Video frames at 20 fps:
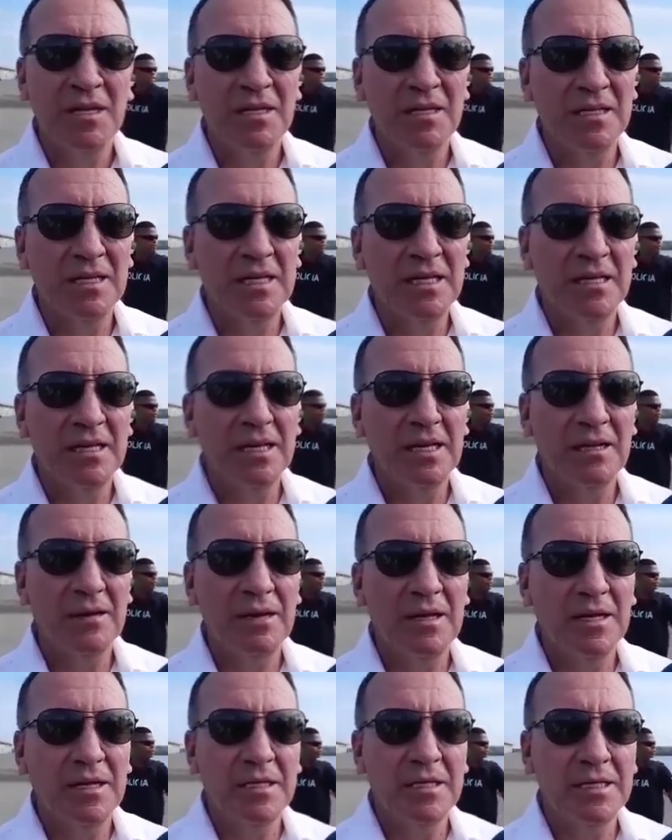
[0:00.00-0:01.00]
Eh,
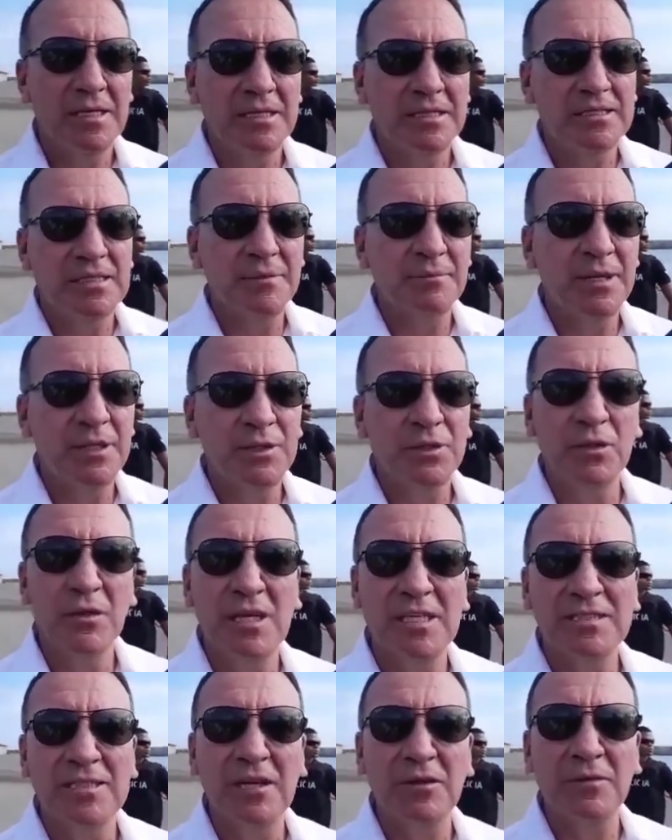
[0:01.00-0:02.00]
eh, invirtió,
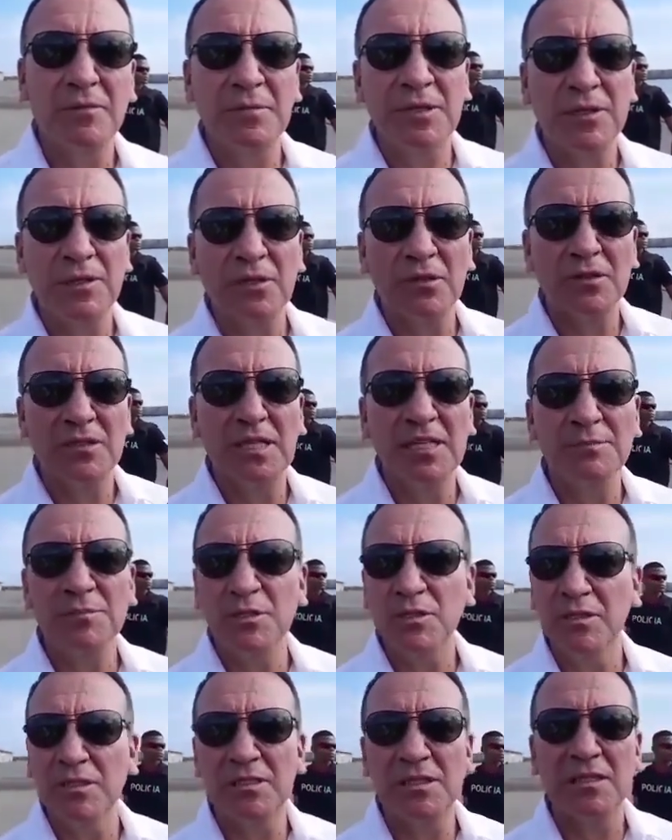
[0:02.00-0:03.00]
el Estado invirtió 6
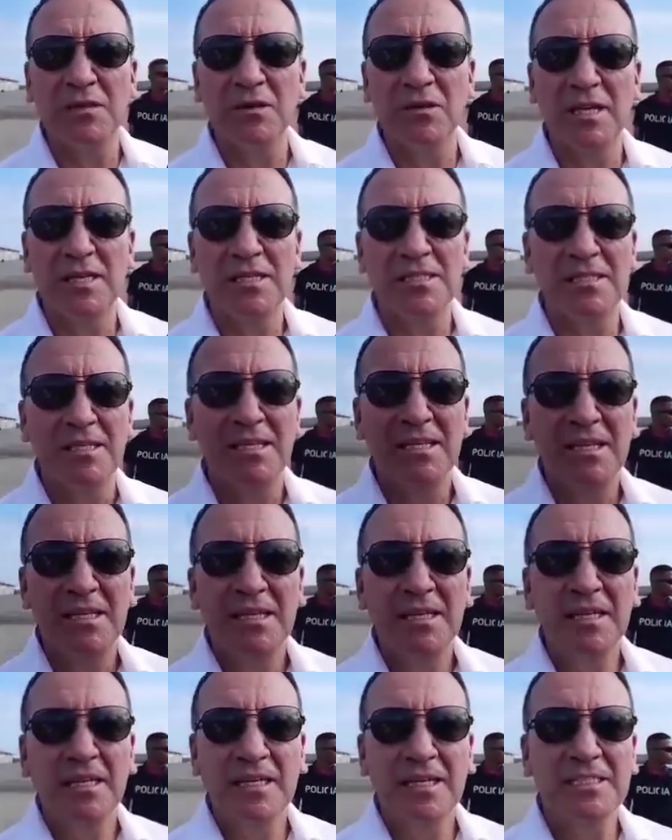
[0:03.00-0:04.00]
millones de dólares
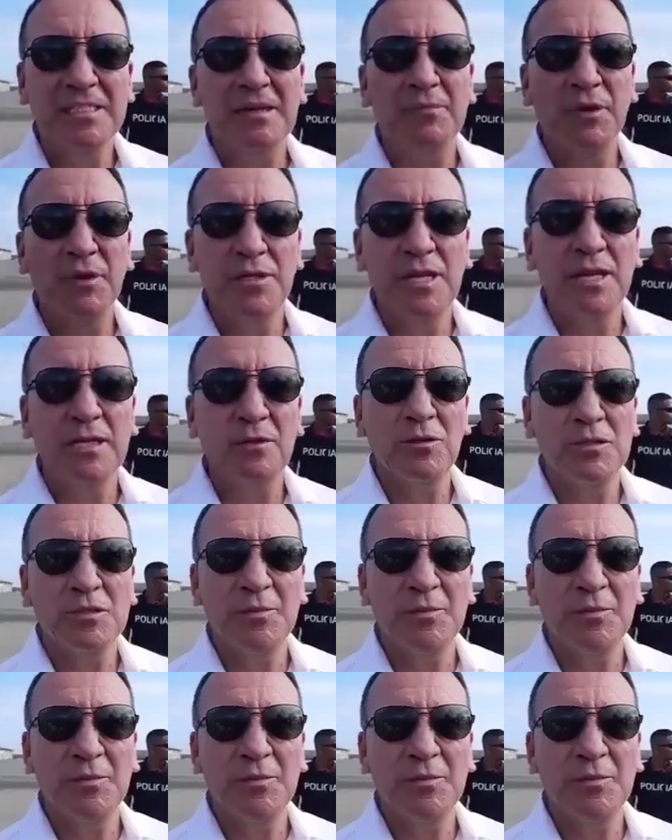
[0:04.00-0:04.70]
en este proyecto.